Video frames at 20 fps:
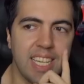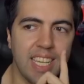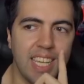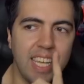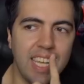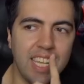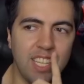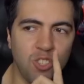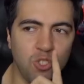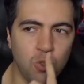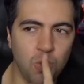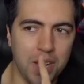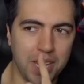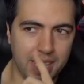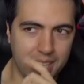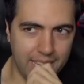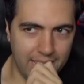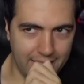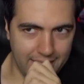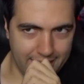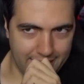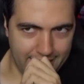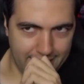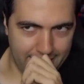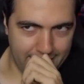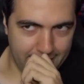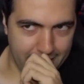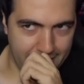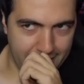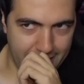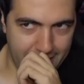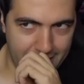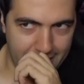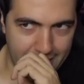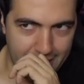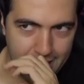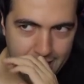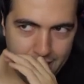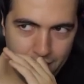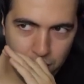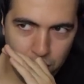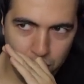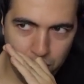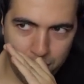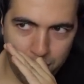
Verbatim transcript: Que isso aqui, galera, é o